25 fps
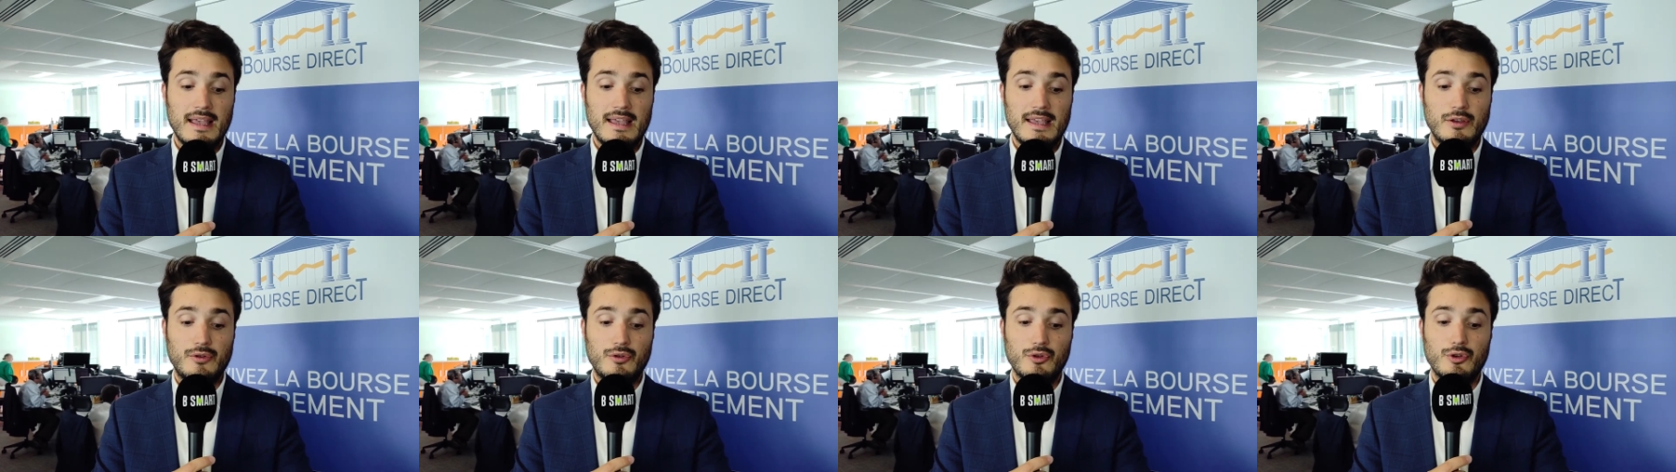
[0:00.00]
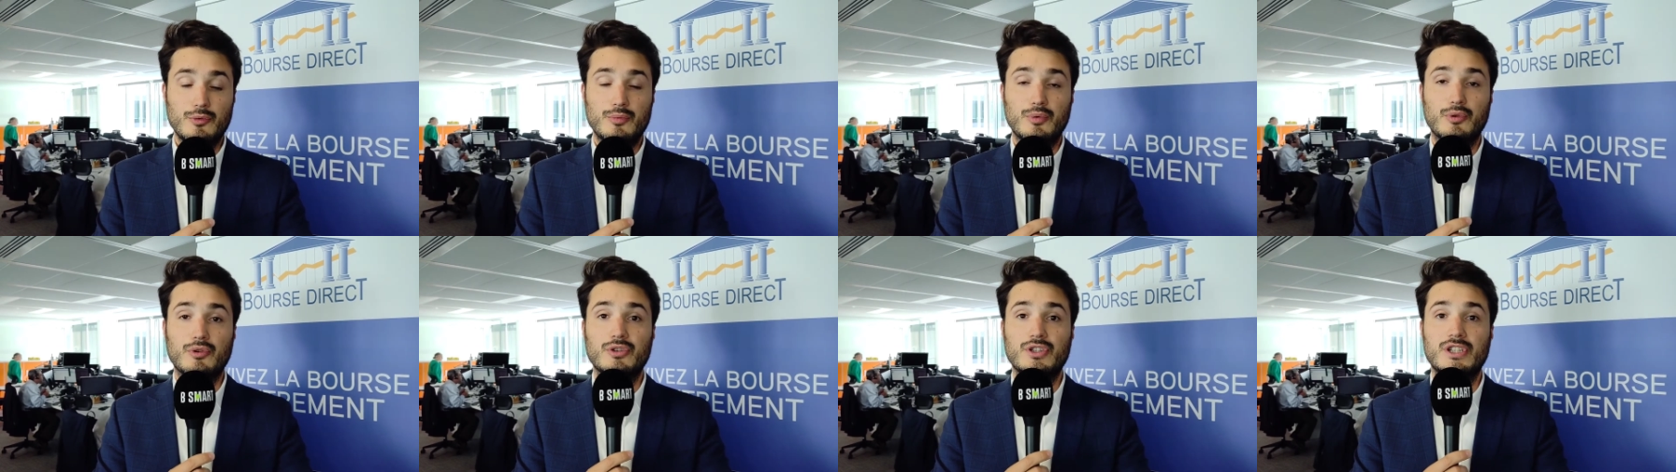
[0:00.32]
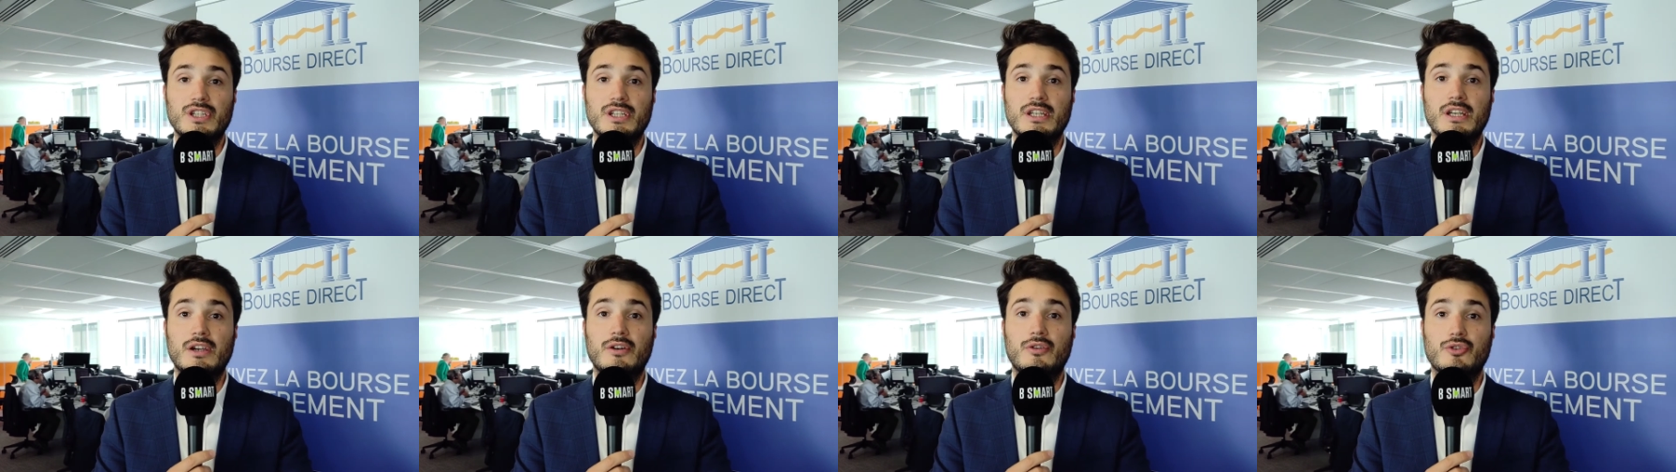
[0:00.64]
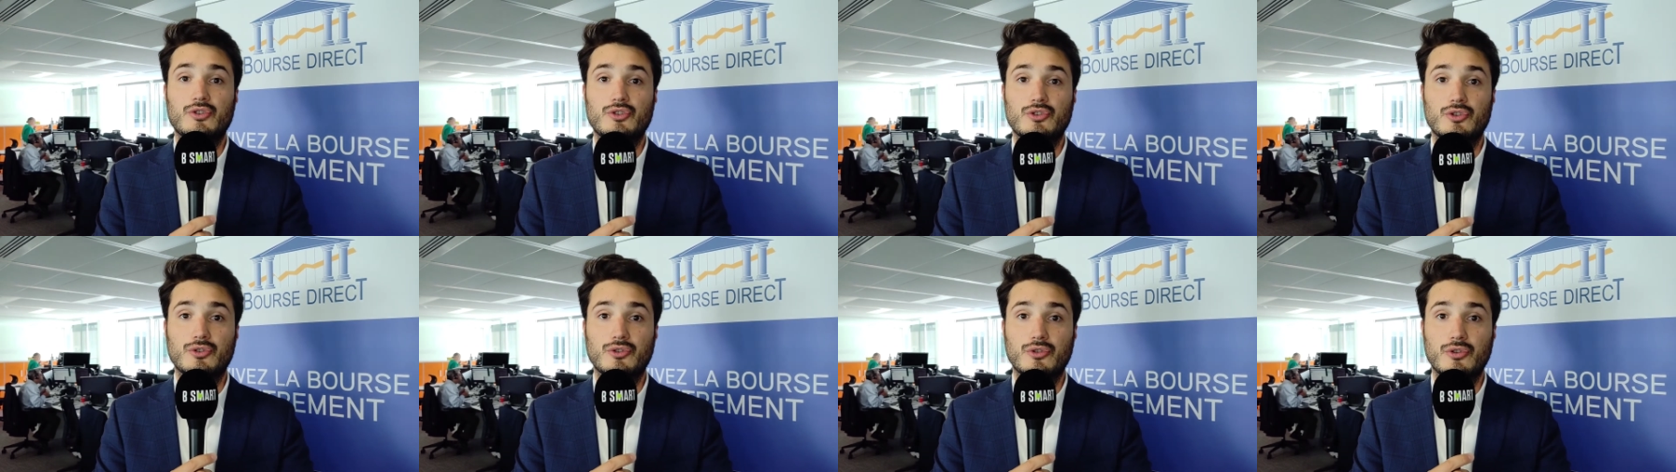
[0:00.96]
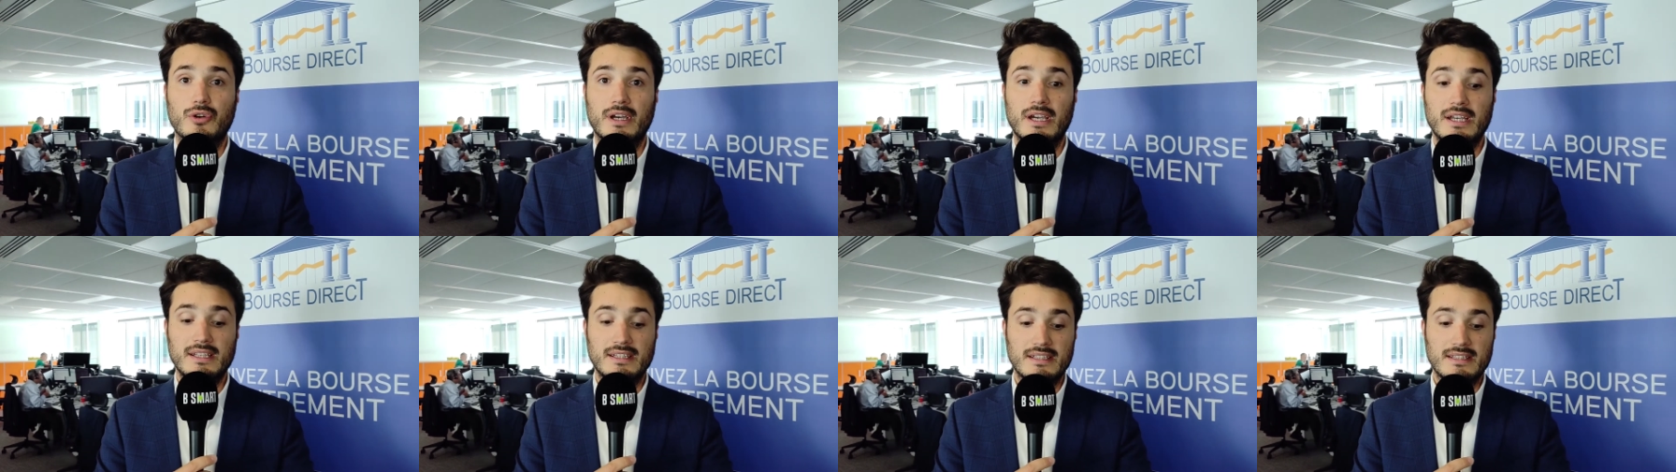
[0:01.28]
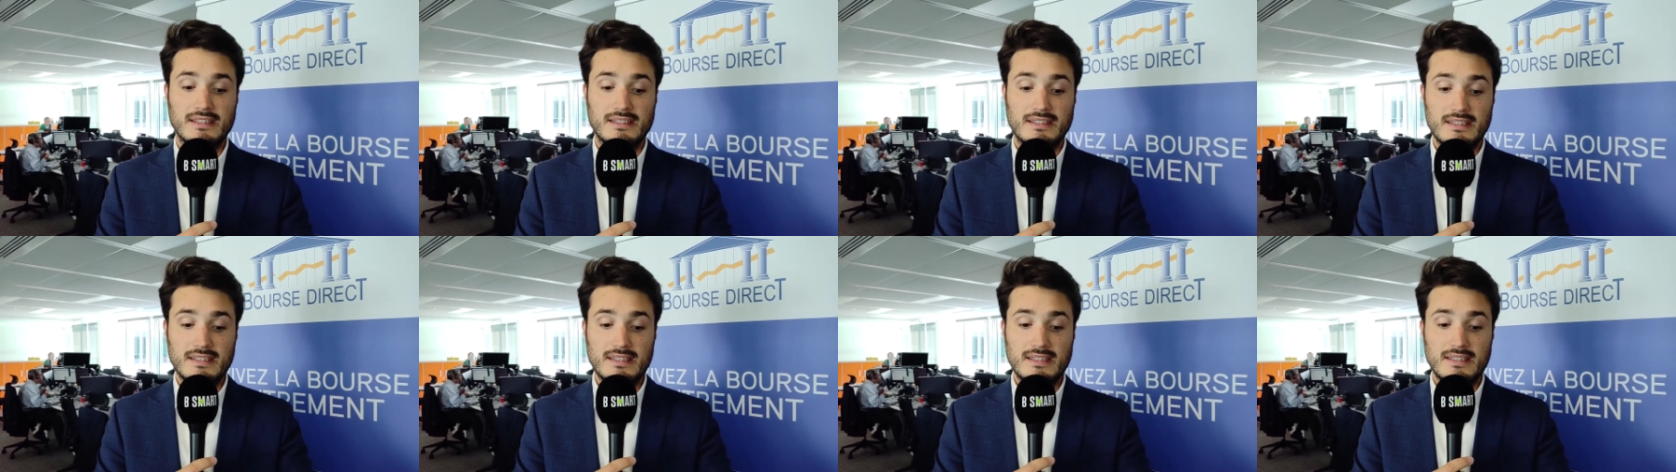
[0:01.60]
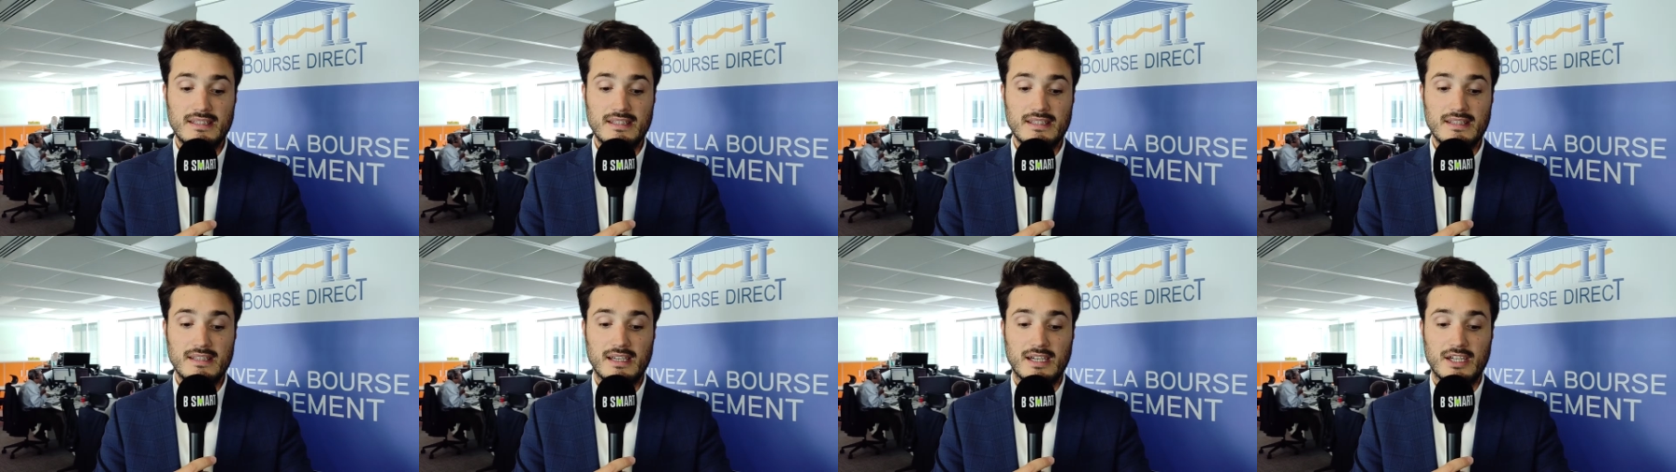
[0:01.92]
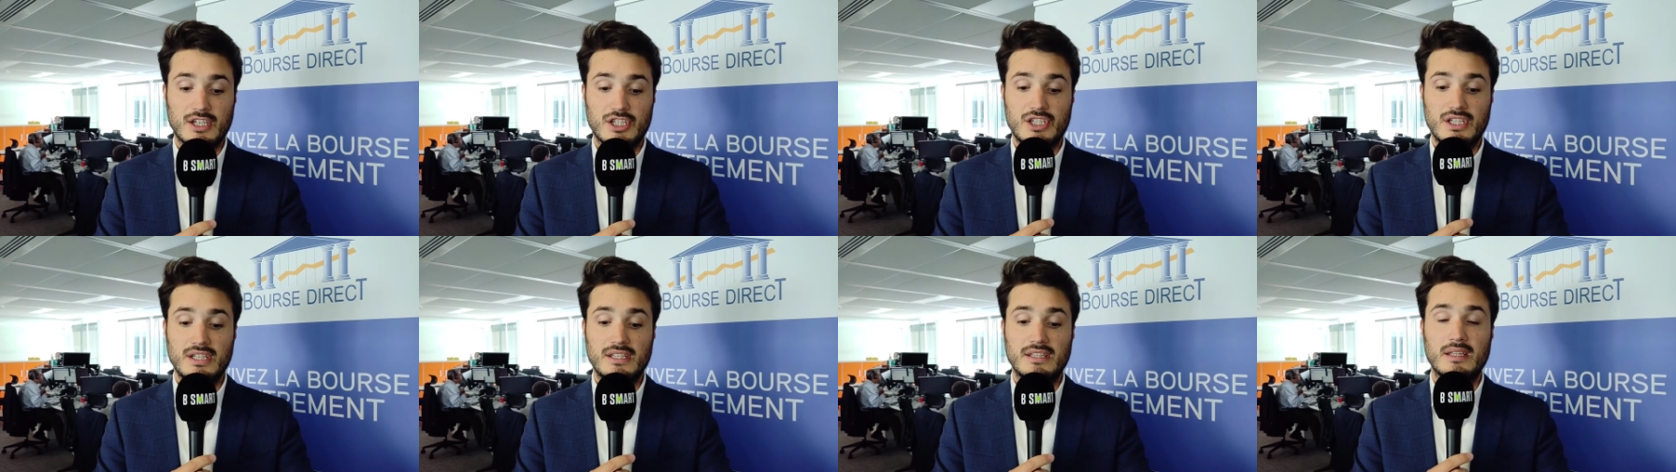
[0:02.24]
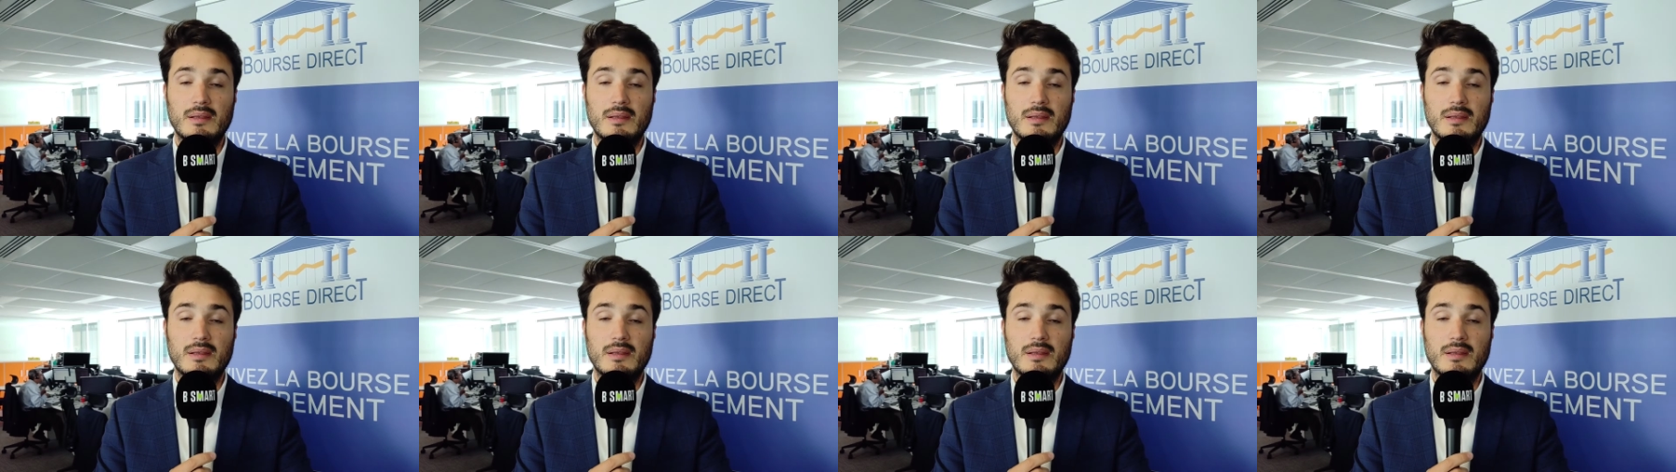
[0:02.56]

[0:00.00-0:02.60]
et que le projet engendrerait des dissynergies